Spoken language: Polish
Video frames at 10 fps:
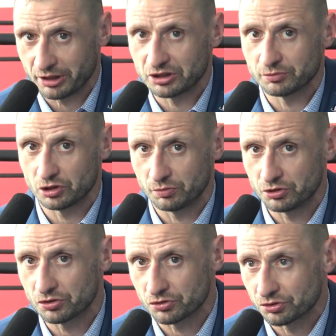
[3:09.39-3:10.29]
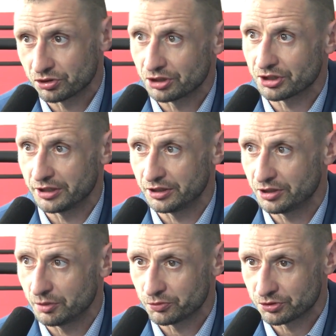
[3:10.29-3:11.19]
pracą zrobić króciutki
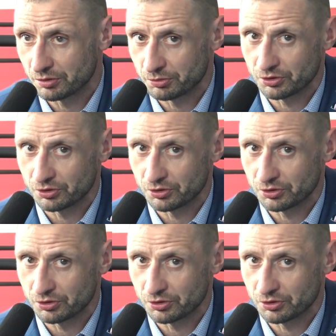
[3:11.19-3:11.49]
trening i pójść do,